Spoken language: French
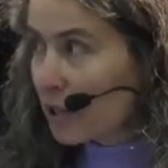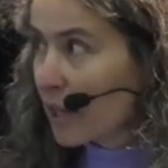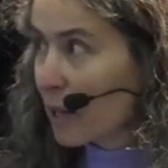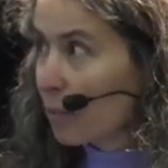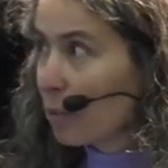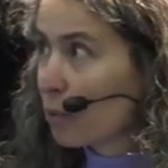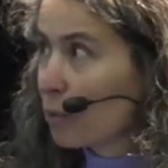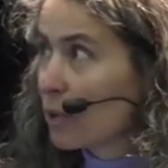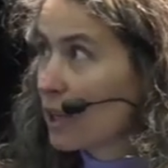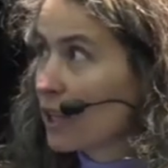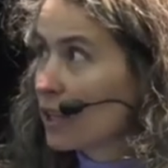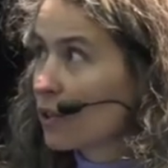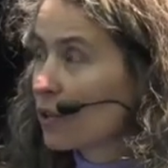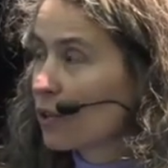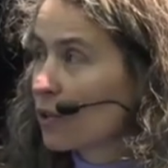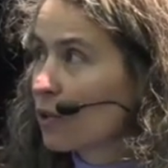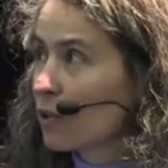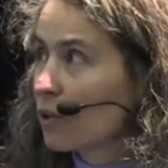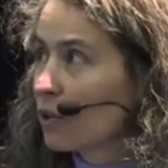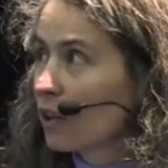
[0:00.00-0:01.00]
s'appuie
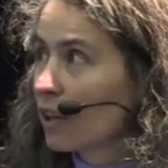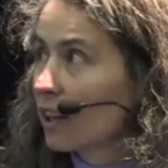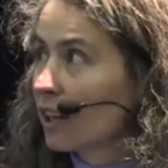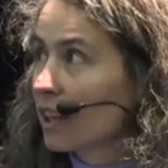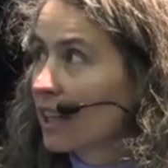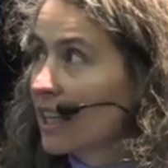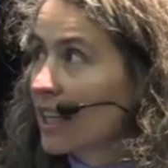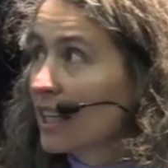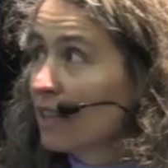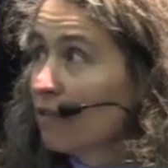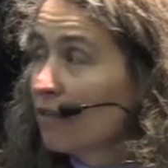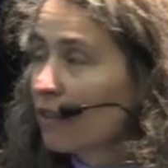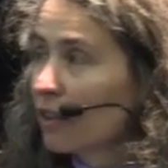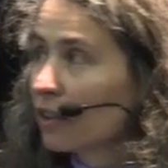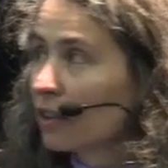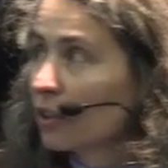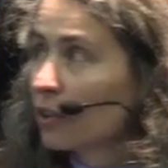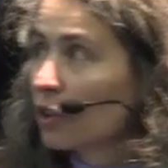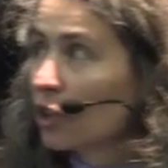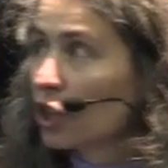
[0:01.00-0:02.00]
sur un
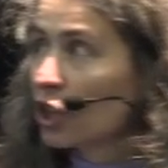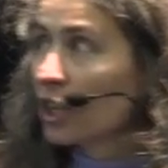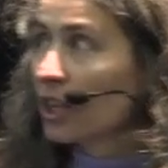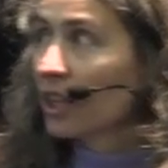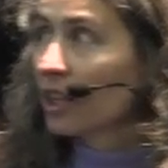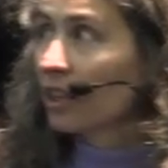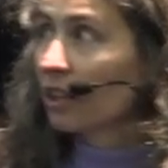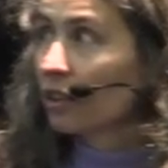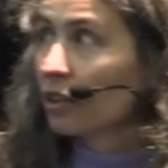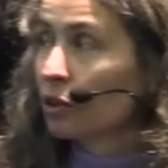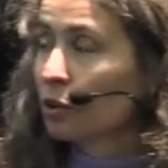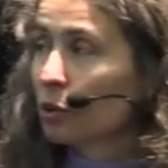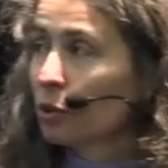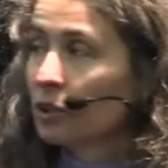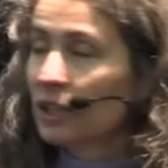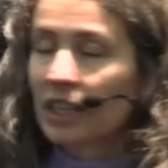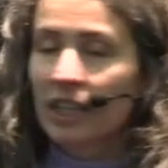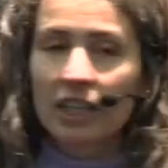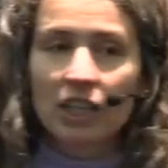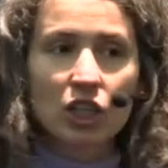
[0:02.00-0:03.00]
livre que j'ai euh,
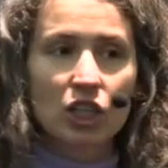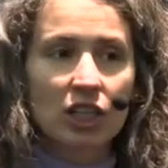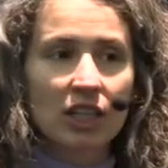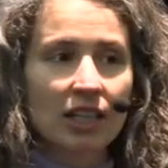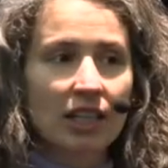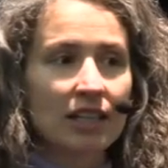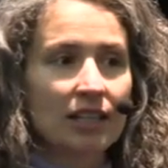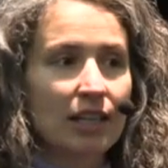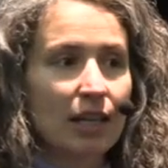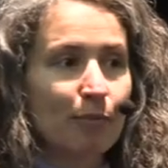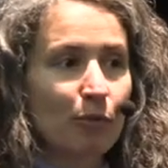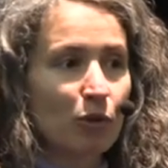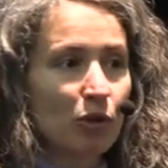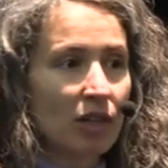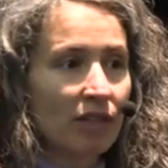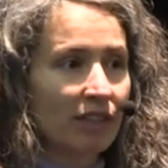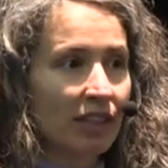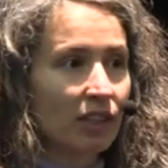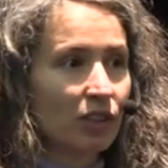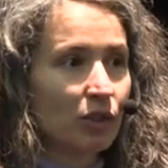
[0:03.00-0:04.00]
co-dirigé
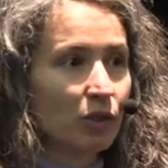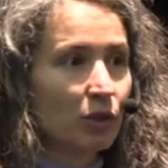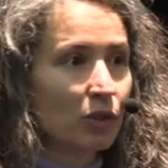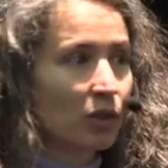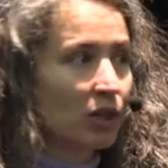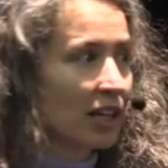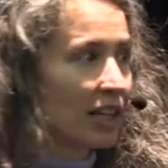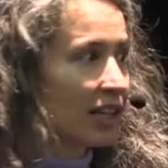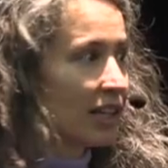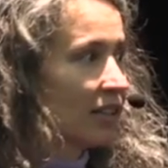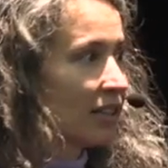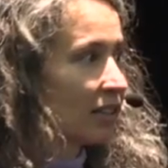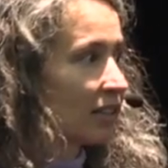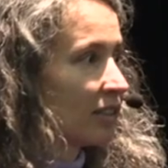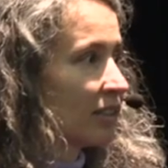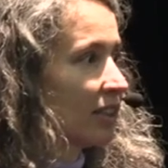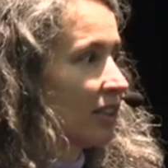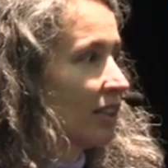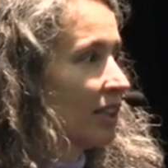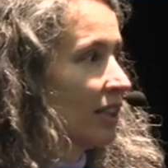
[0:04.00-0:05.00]
récemment avec deux collègues,
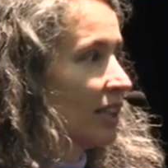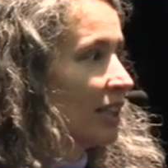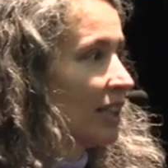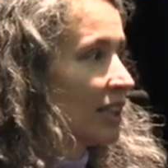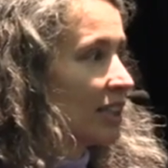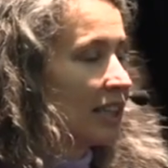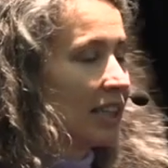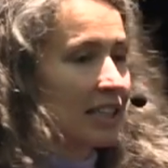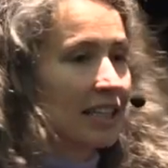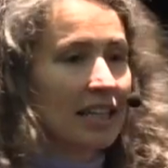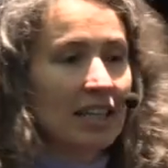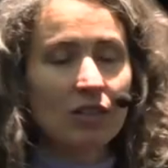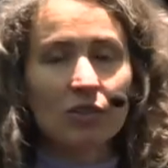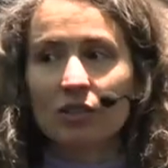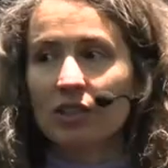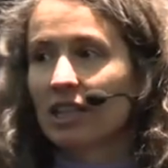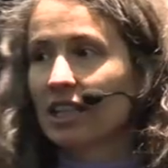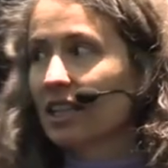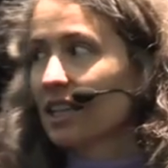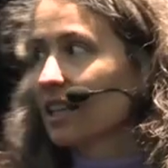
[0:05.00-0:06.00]
Daniel
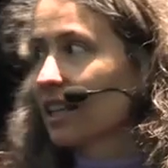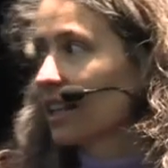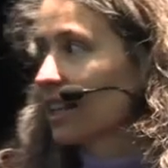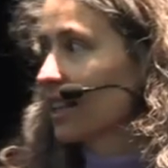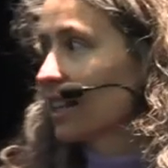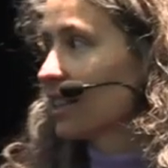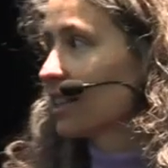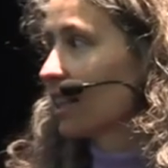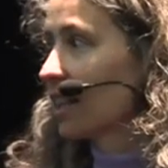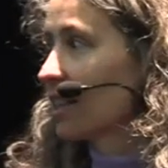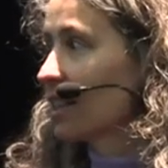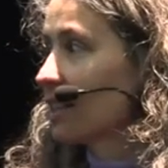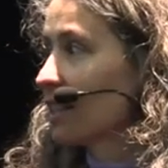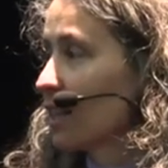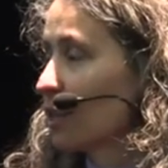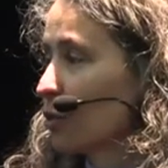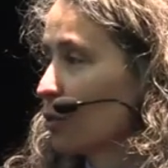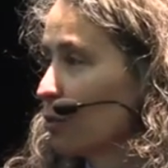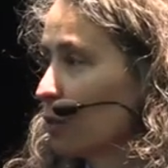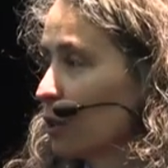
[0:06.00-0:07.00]
Andler et Catherine
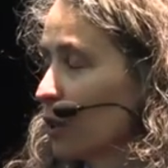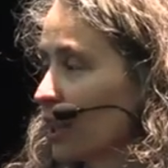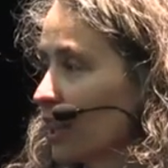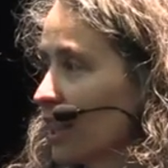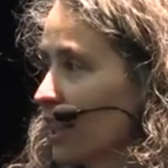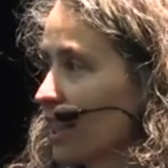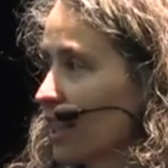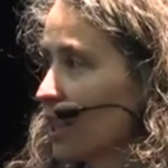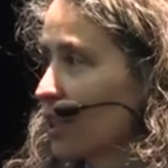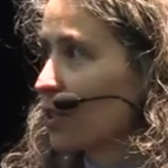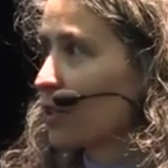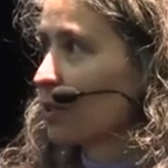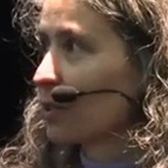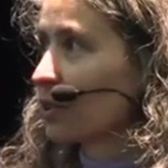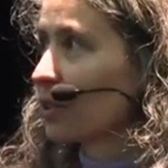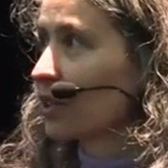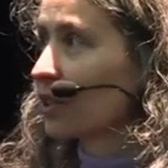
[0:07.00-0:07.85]
Talon-Baudry, qui sont